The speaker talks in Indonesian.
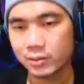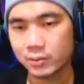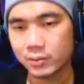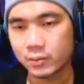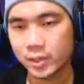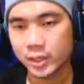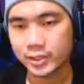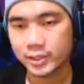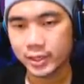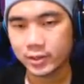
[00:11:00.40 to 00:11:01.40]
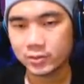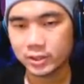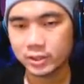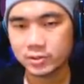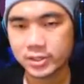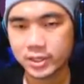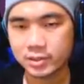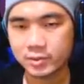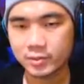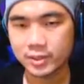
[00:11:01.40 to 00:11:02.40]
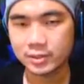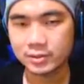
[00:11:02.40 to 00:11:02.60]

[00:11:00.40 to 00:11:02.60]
alright kita ikutin terus ya teman-teman